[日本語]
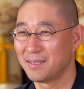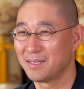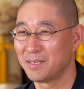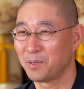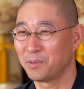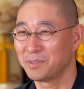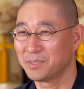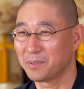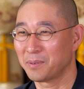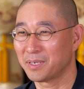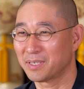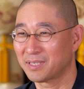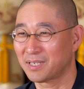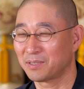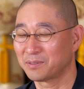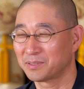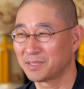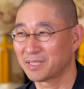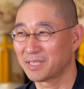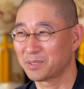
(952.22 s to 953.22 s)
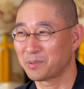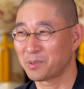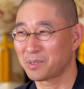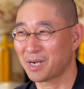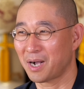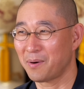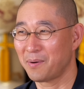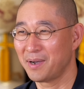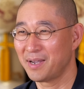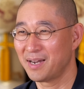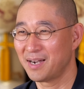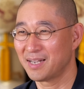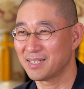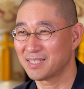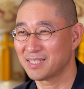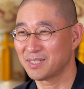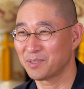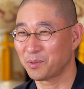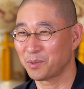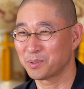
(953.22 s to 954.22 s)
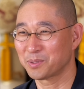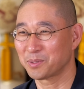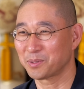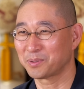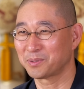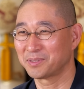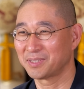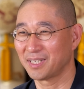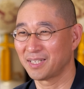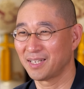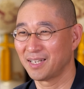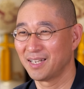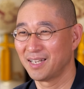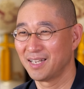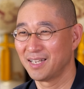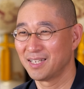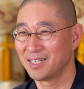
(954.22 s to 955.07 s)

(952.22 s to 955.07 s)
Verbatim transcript: 日本では比較的こう可愛らしい細くて、